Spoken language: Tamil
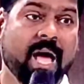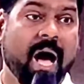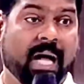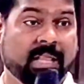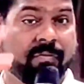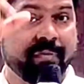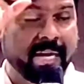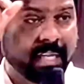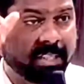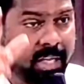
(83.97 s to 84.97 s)
அந்த
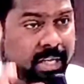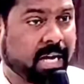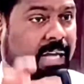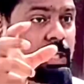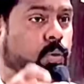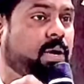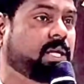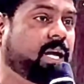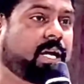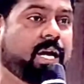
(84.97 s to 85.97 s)
வீட்டை
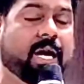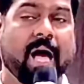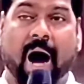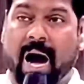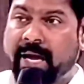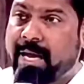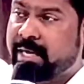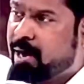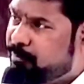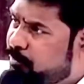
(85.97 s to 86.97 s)
கட்டுவதற்கு அங்கே
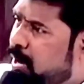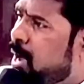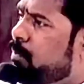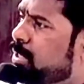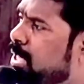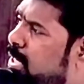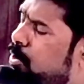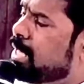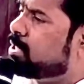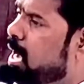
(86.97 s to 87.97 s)
எவ்வளவு
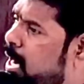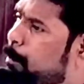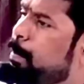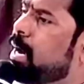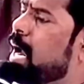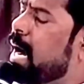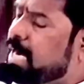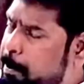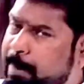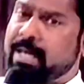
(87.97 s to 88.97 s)
தன்னுடைய தகப்பன்
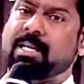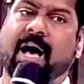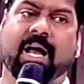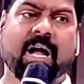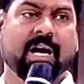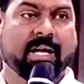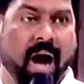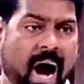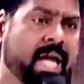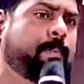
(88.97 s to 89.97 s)
அடிபட்டார்
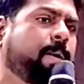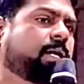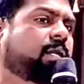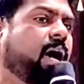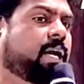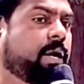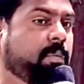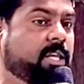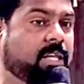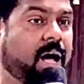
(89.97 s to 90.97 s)
காயப்பட்டார்
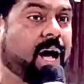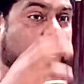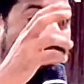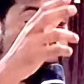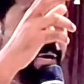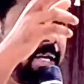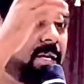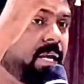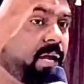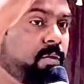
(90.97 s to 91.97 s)
என்பது தான் அங்கே அவருடைய
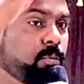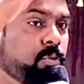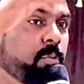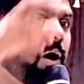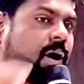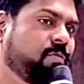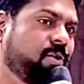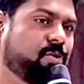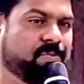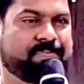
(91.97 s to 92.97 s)
நினைவு முன்பாக
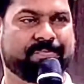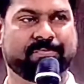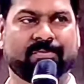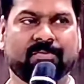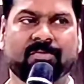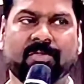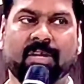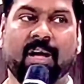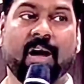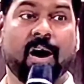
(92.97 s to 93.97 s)
வரும்
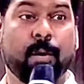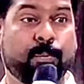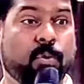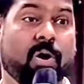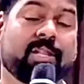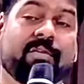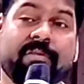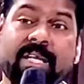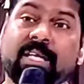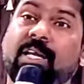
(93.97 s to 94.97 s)
அப்போ அந்த
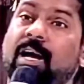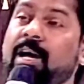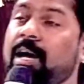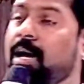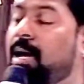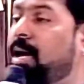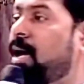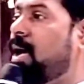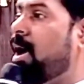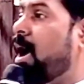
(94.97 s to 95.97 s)
வீட்டை
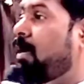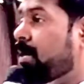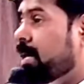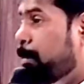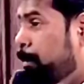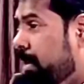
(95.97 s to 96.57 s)
அவர் எப்படி